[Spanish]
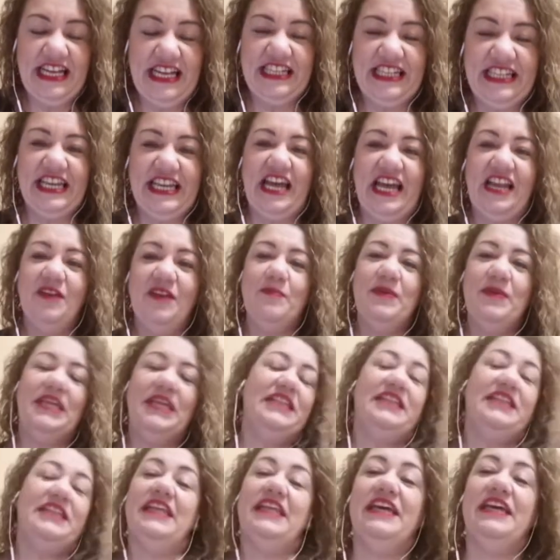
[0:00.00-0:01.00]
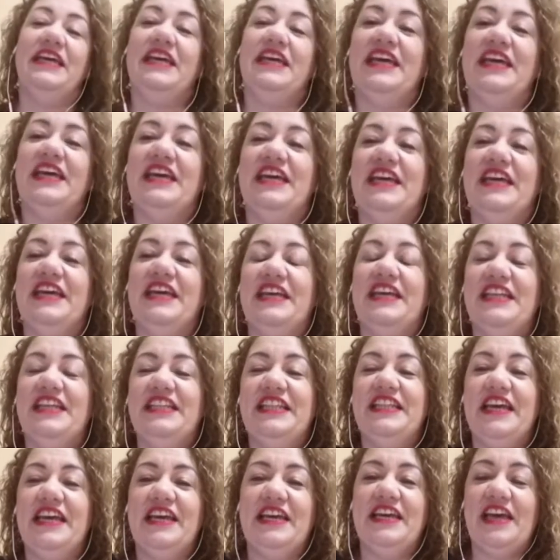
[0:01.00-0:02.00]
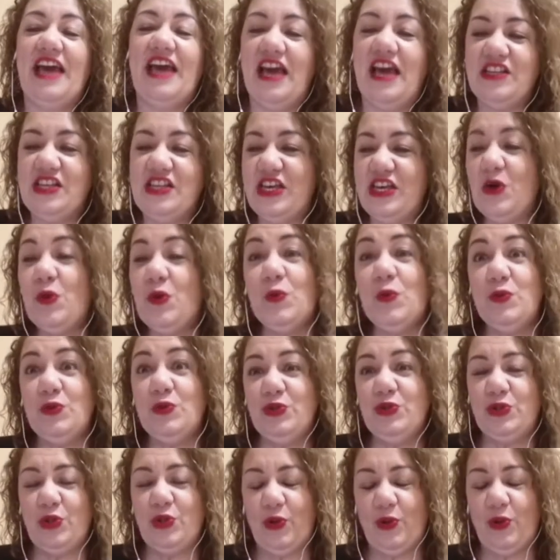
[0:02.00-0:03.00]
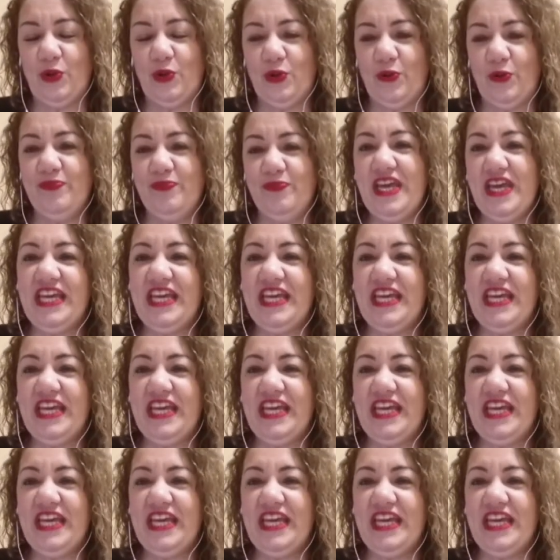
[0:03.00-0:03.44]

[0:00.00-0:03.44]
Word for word: Realmente eh, es un todo.